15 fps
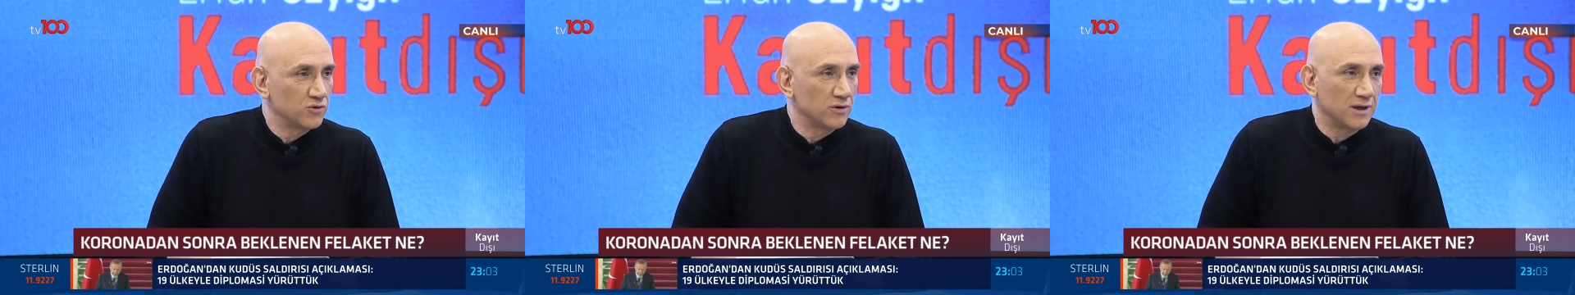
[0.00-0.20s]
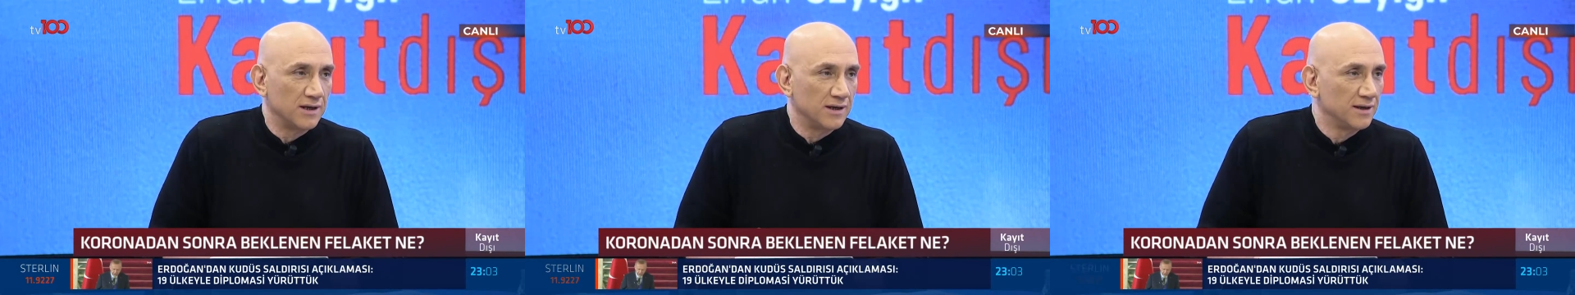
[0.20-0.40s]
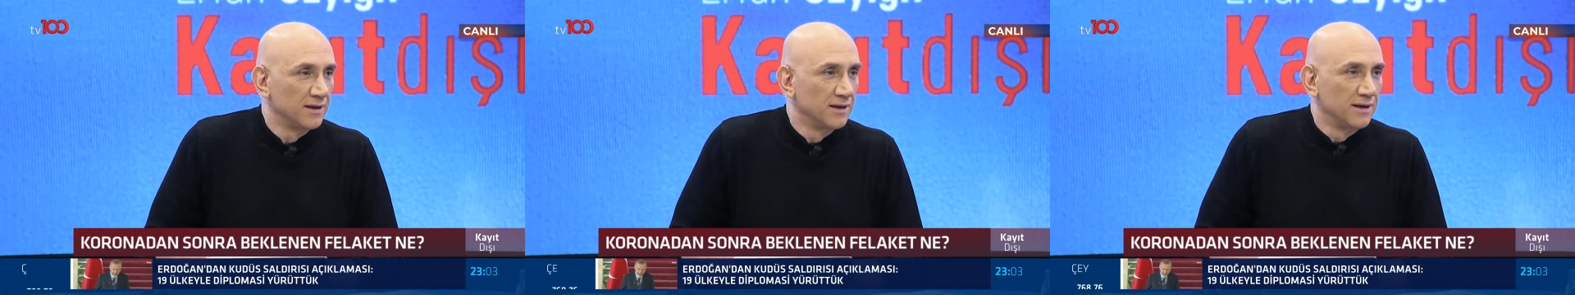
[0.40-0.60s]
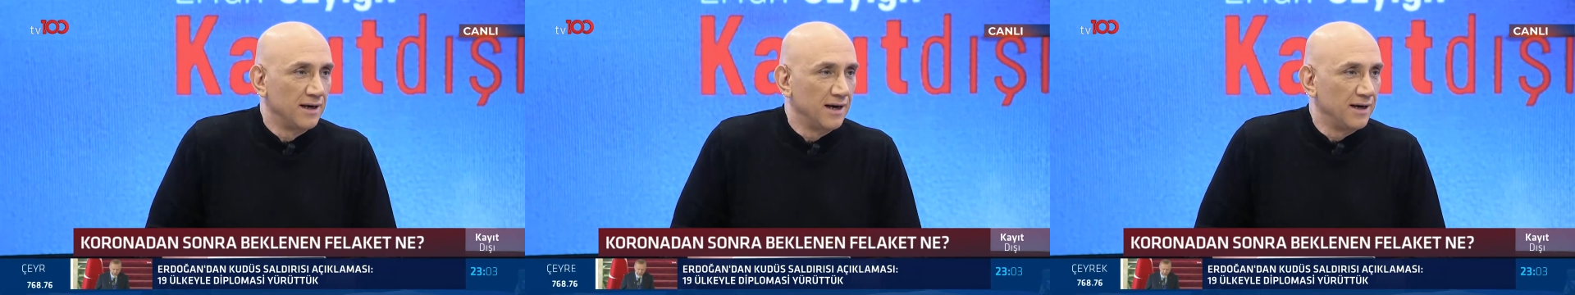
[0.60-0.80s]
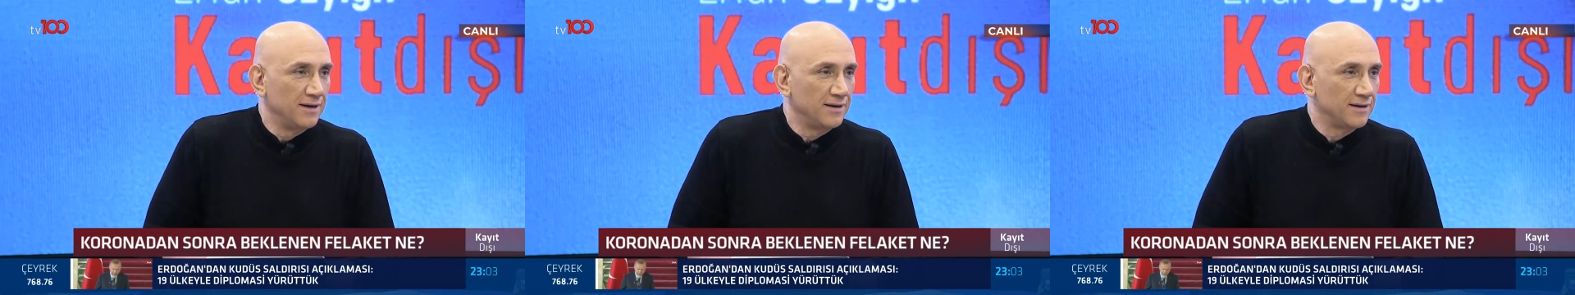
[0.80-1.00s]
Çünkü
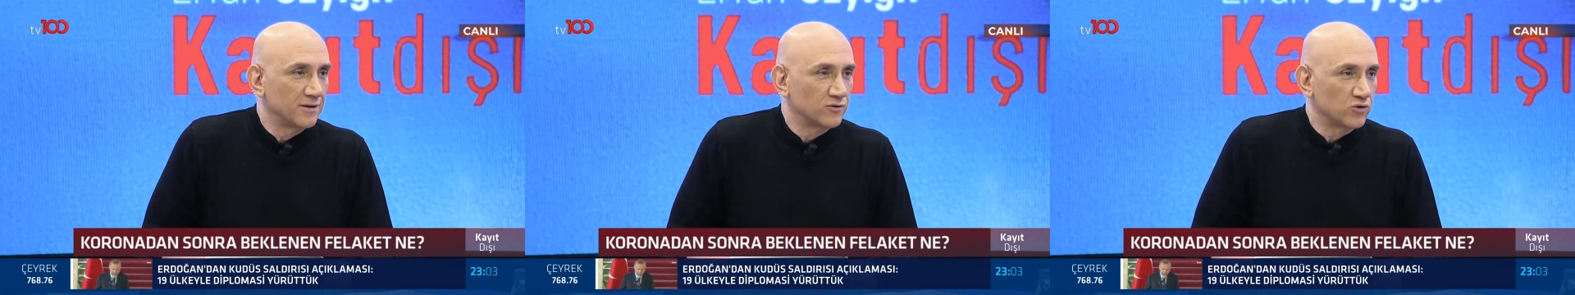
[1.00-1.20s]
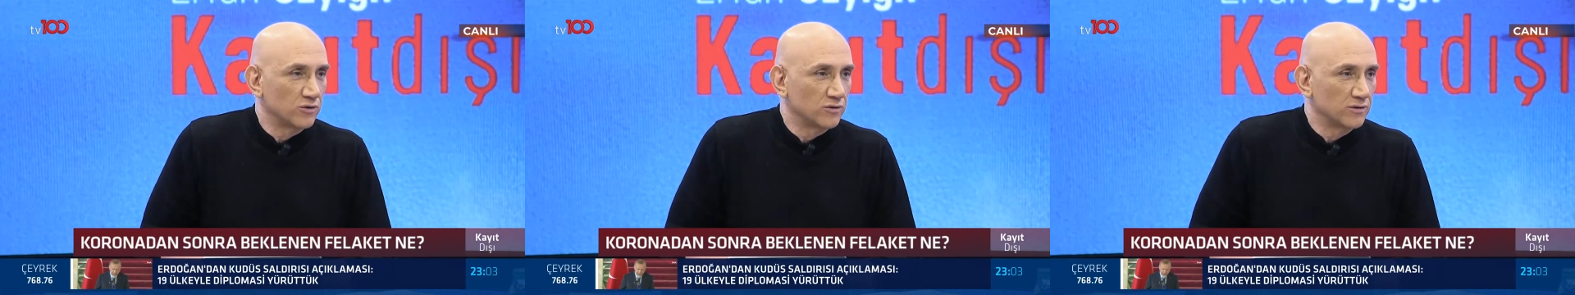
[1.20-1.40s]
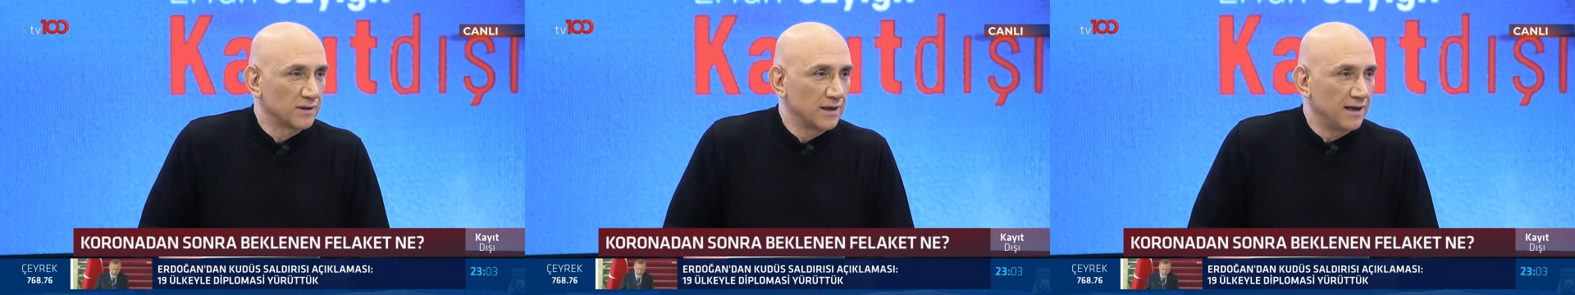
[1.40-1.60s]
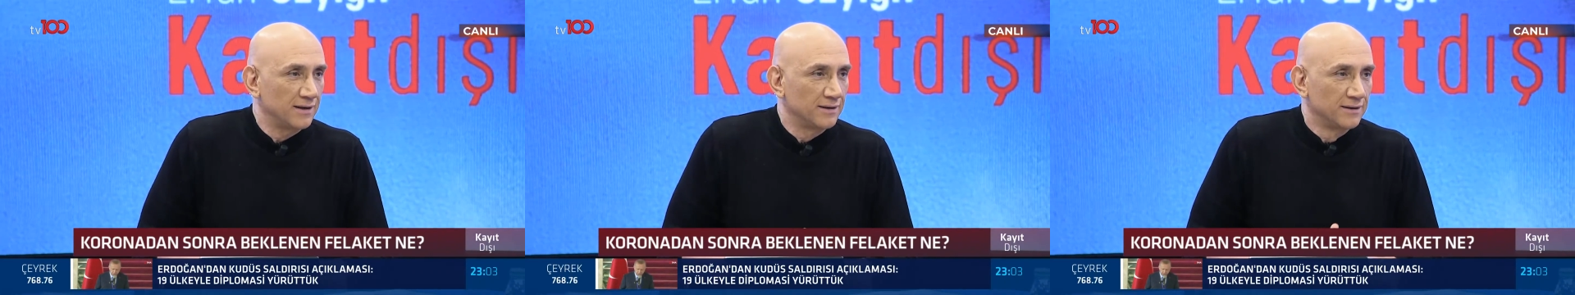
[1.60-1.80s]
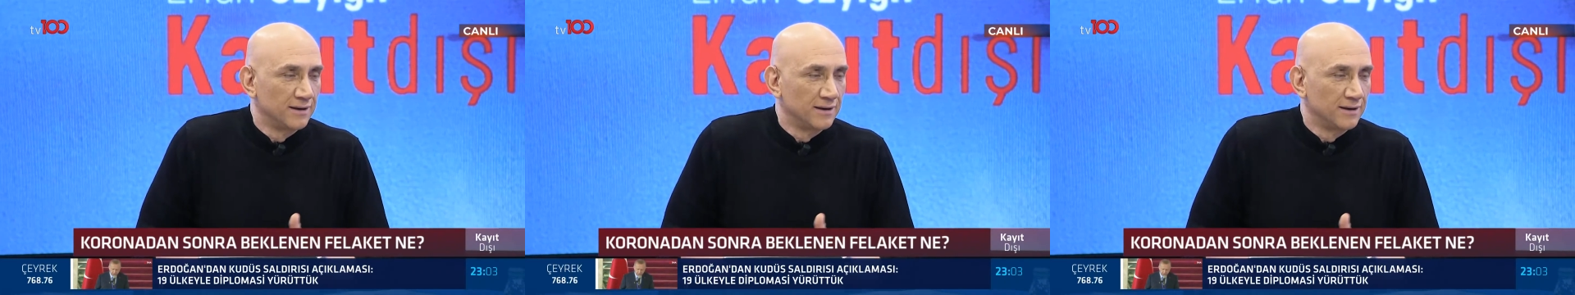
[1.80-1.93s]
eninde sonunda